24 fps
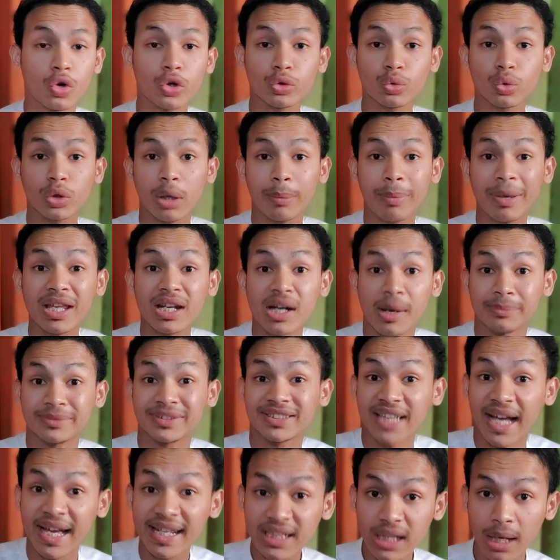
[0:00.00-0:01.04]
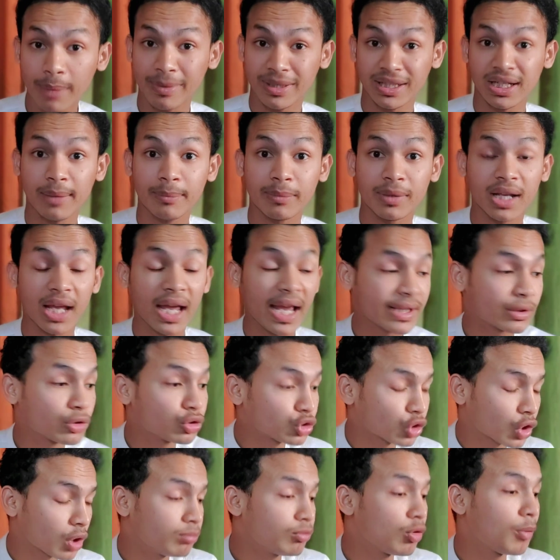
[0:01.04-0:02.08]
को क्योंकि भाई रमजान का महीना मिला है एक
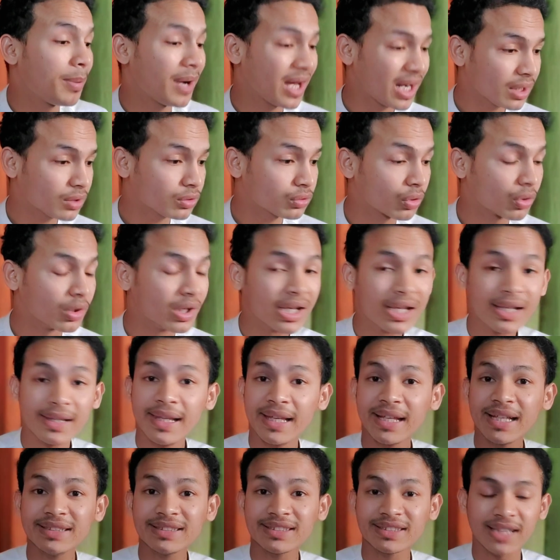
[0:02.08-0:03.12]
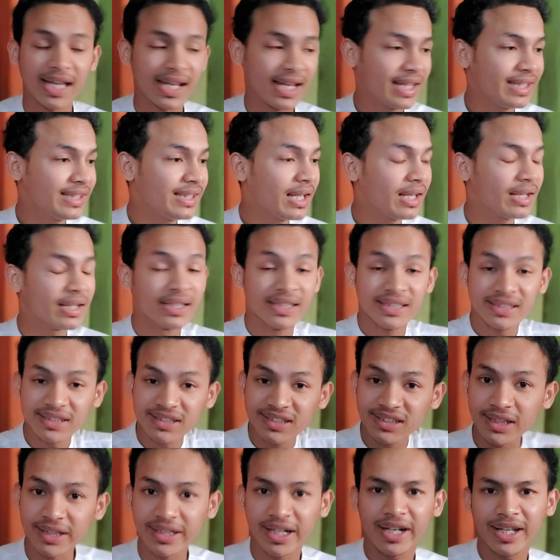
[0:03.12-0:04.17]
दूसरे को मुबारक दो लेकिन साला ये
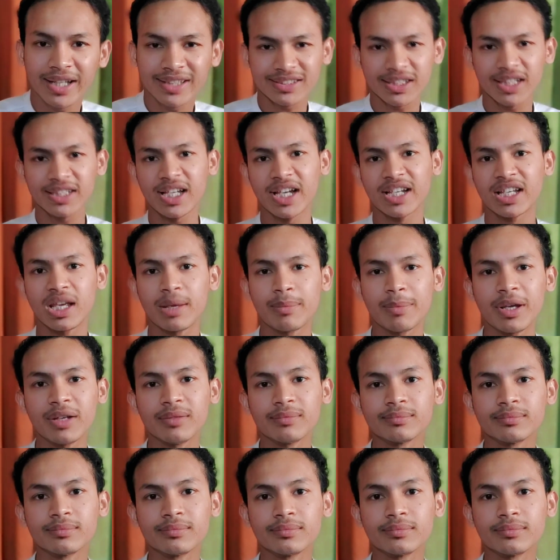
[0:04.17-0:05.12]
स्टेटस का क्या गेम है